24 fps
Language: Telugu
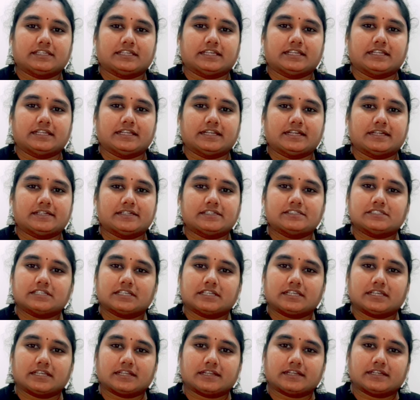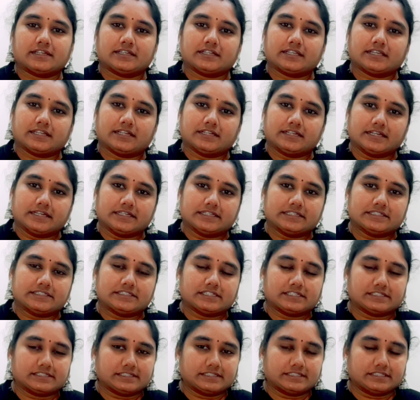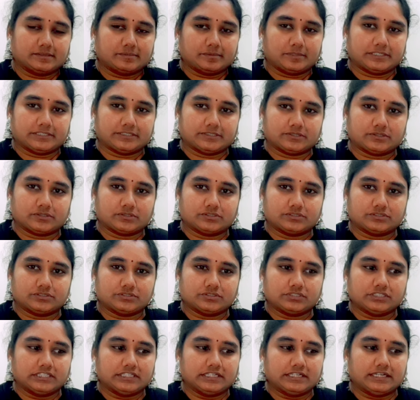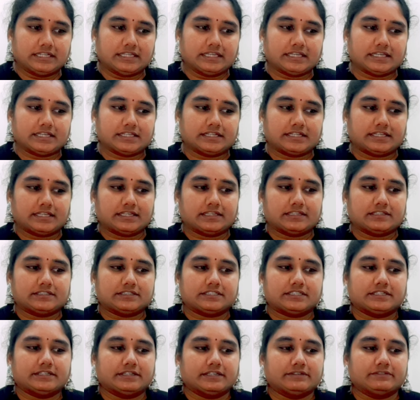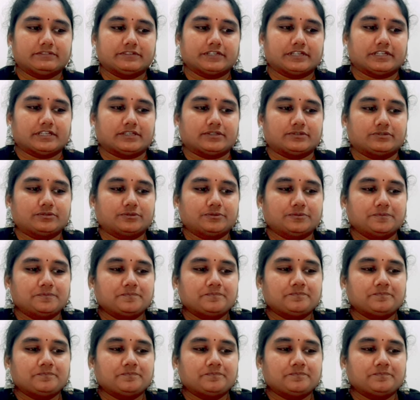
ఎన్ని ఎడిట్ చేయాలంటే అన్ని ఎడిట్ చేసి అయితే పెట్టుకోవచ్చు ఇన్నే అనే అయితే ఏమీ లేదు